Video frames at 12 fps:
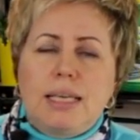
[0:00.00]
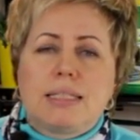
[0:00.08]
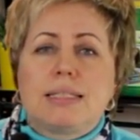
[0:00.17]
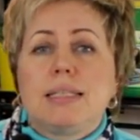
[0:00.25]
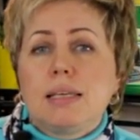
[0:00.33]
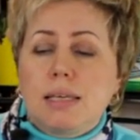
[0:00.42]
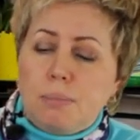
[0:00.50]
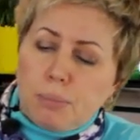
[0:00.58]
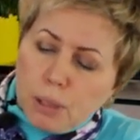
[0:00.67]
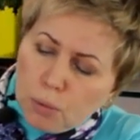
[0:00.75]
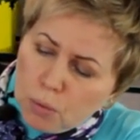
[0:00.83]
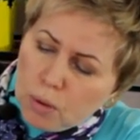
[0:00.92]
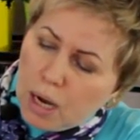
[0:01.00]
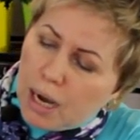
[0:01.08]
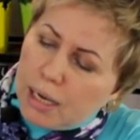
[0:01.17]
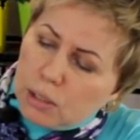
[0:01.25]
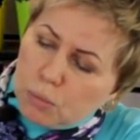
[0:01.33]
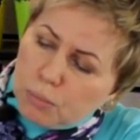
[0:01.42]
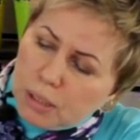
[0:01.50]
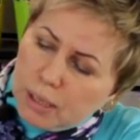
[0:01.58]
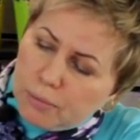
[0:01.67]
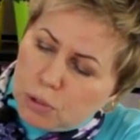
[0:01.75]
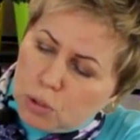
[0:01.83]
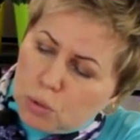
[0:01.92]
Есть Ники Блю, а это у
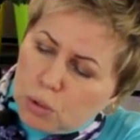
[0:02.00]
меня вот